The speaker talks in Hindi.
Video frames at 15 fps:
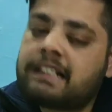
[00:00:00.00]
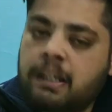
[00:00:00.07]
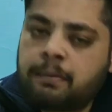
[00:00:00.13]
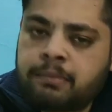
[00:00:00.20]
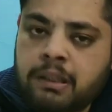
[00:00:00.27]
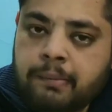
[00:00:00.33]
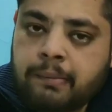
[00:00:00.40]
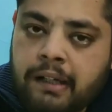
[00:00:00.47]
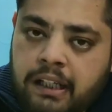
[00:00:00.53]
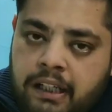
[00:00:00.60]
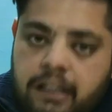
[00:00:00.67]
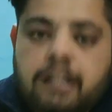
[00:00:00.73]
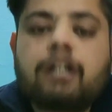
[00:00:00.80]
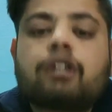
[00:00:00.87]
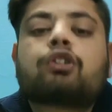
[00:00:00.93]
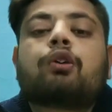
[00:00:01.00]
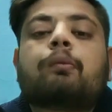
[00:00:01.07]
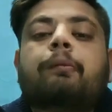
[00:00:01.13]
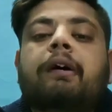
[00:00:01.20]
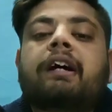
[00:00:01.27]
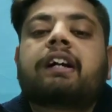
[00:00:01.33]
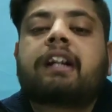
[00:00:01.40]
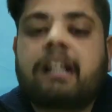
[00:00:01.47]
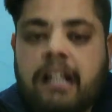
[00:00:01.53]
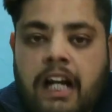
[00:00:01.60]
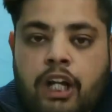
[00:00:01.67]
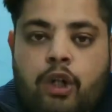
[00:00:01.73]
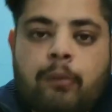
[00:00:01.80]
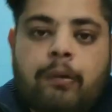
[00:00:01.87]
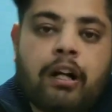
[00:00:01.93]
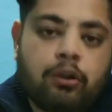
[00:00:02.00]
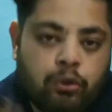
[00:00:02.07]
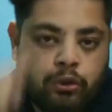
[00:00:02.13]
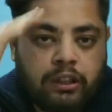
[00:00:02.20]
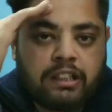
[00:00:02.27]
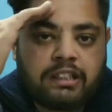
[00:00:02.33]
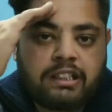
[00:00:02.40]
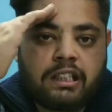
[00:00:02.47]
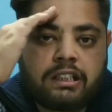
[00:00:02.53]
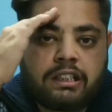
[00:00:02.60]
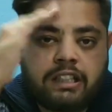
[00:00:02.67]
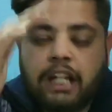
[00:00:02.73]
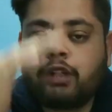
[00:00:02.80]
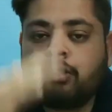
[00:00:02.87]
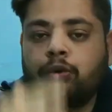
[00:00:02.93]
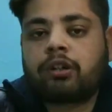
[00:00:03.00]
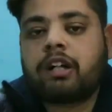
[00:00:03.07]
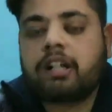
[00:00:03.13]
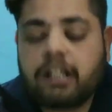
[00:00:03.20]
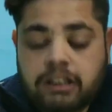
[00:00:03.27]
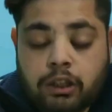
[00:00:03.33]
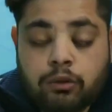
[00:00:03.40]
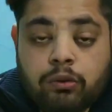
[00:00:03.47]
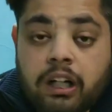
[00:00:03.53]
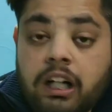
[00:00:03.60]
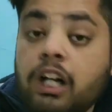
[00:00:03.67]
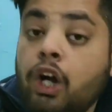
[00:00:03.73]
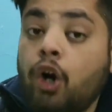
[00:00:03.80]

सबसे पहले तो मैं खिलाड़ी कुमार को दिल से सैल्यूट करना चाहूँगा